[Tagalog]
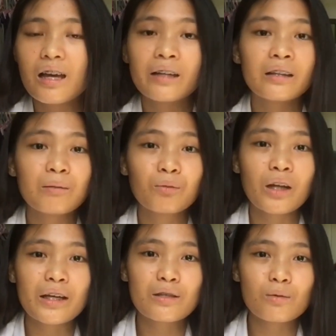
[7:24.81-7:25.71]
hindi mo
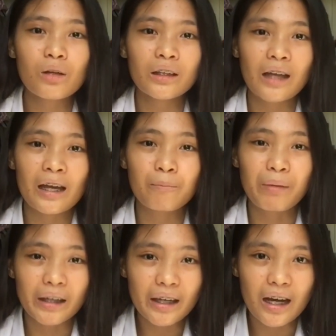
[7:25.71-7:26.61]
na isulat dahil
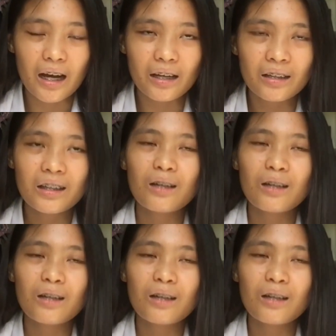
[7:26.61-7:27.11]
bingi ka